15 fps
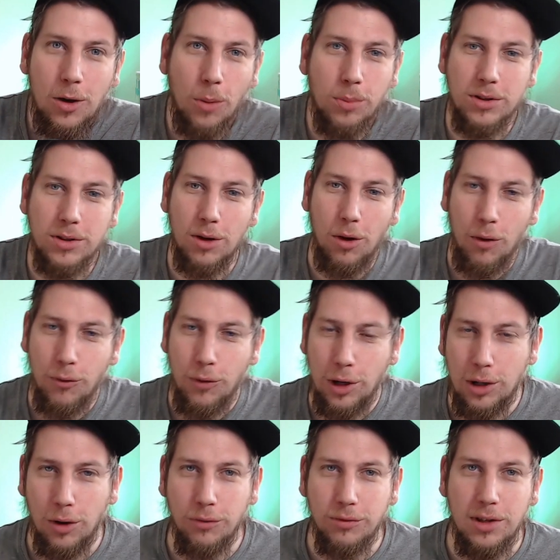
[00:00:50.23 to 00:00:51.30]
Ob es
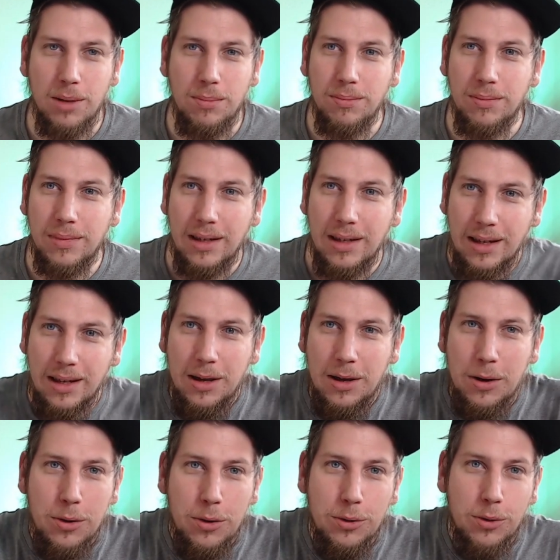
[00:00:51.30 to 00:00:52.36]
wirklich auf dem
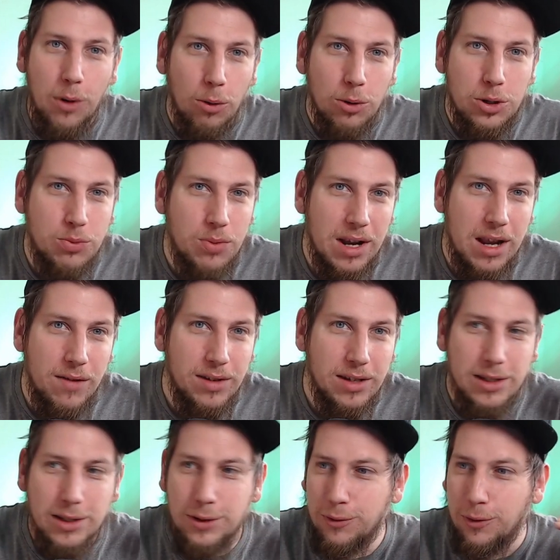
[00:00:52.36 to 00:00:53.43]
Ghost Rare Level
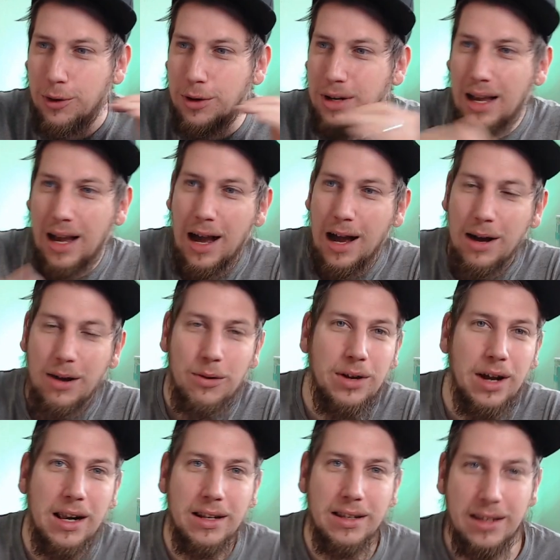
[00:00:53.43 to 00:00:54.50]
ist von Ra
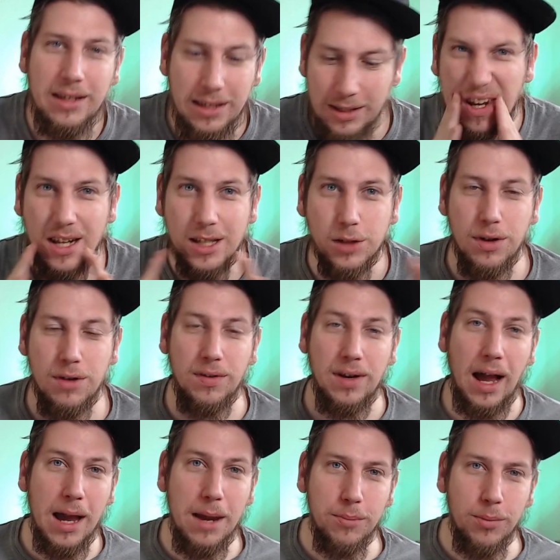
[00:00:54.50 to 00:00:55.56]
oder halt nicht. Das ist auf jeden
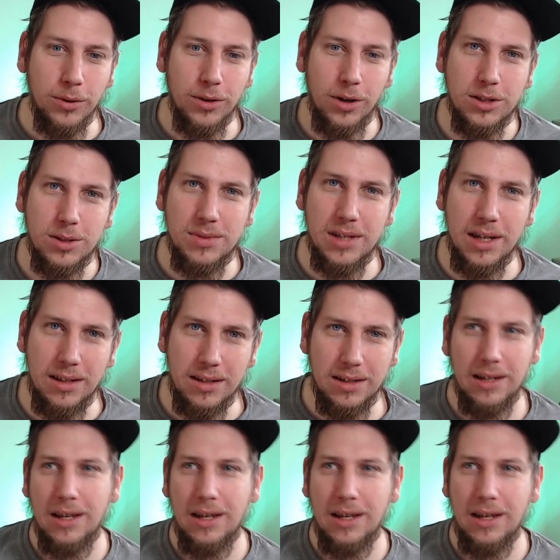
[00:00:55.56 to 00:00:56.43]
Fall ein Punkt aus dem Set.